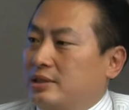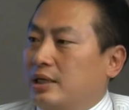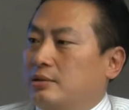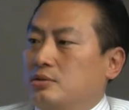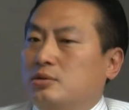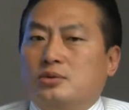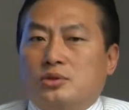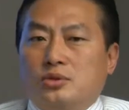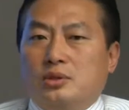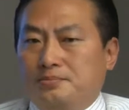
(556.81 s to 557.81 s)
哦，还有一点我要
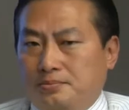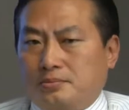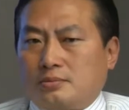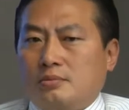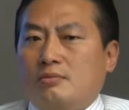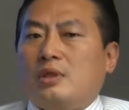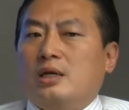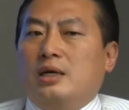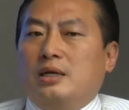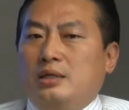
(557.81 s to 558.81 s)
提一下，如果
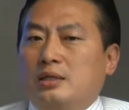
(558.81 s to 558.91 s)
说。